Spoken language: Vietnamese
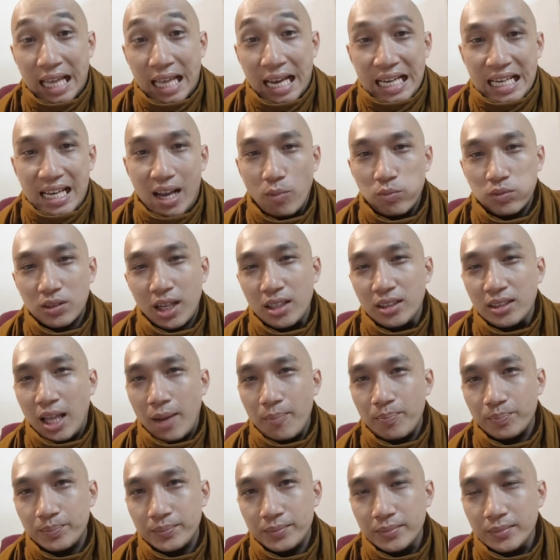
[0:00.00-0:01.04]
thanh lọc thân
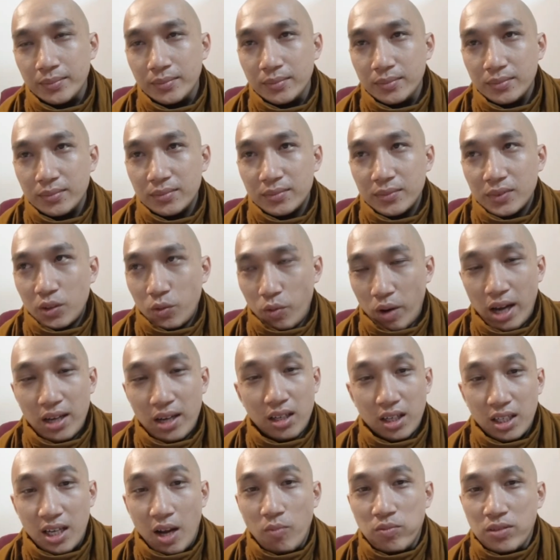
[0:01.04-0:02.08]
tâm
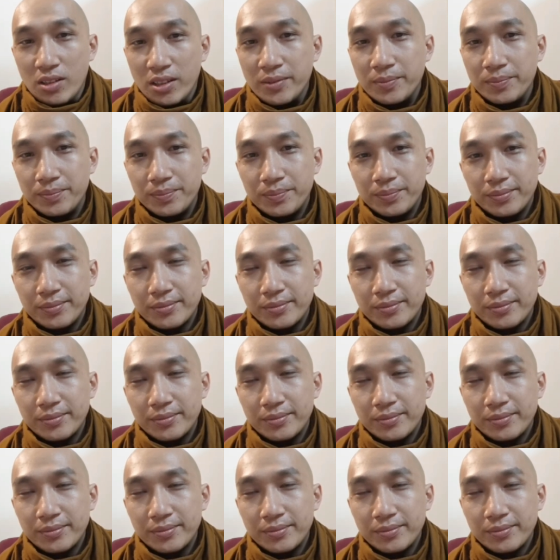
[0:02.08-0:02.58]
khóa rất là đông